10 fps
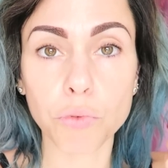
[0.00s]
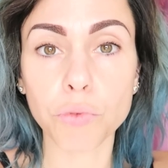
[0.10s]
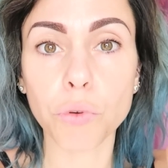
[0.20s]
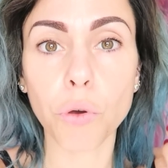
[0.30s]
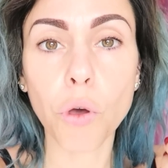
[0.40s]

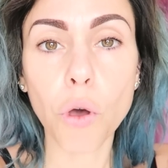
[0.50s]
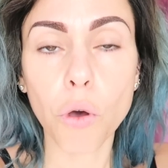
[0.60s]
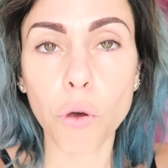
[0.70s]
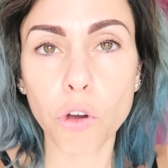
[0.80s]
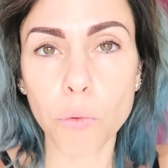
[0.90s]
plus,
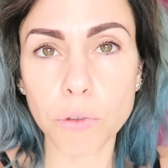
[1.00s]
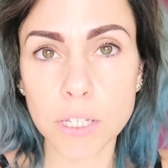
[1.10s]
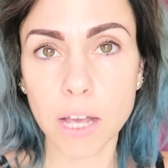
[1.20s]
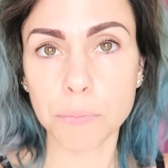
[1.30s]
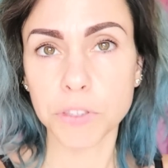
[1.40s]
comment
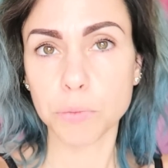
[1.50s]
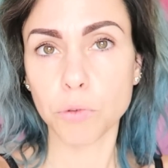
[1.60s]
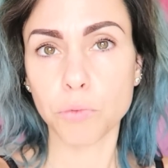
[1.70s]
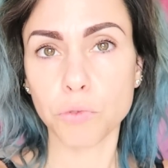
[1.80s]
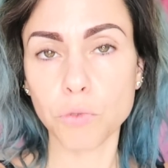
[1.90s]
dire, un petit peu plus...